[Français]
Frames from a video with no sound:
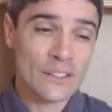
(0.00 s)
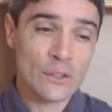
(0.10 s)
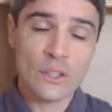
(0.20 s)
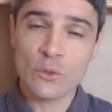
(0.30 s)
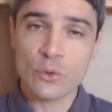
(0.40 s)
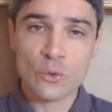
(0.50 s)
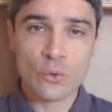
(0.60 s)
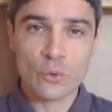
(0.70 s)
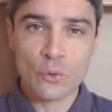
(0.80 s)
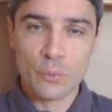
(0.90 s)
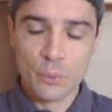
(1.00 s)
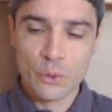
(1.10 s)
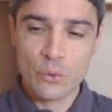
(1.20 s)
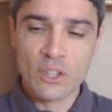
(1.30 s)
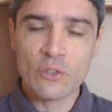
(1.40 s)
euh, il y a une chose dont je ne puis
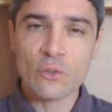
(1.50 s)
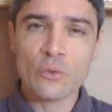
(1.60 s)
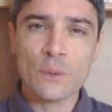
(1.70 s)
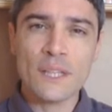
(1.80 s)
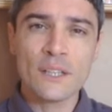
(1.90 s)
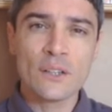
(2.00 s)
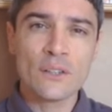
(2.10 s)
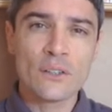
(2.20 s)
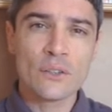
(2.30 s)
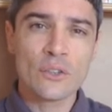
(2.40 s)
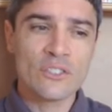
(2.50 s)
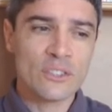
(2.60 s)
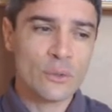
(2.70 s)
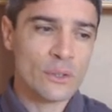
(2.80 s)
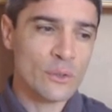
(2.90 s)
douter, je suis.
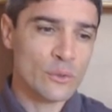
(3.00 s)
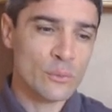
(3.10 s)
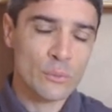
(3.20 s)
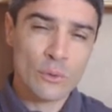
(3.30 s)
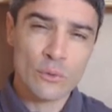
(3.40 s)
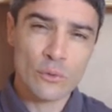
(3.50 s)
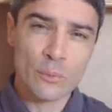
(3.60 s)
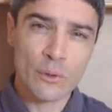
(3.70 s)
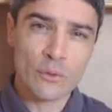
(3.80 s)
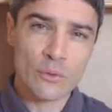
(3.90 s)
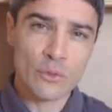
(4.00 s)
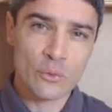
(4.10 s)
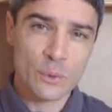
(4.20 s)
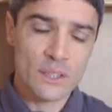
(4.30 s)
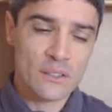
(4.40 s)
Cogito ego sum. Je pense donc je suis.